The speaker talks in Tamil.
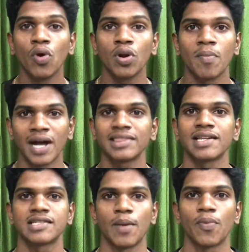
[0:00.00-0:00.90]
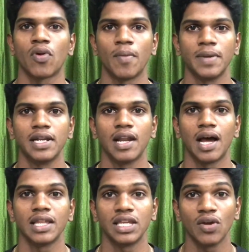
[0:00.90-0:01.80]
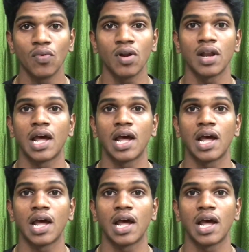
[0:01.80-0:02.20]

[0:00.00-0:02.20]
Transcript: ஒரு மாத்திரை சாப்பிட்றோம் அப்படின்னா அது எவ்வளோ